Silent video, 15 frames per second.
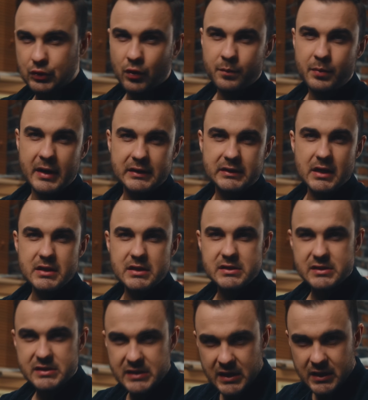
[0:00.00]
Кто бы это ни
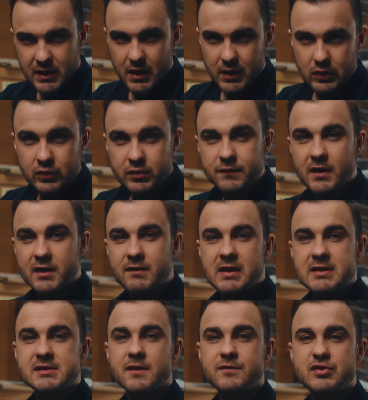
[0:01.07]
сделал, он
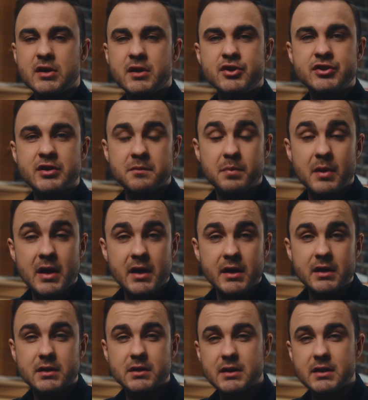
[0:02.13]
ворвался в жилище Перри,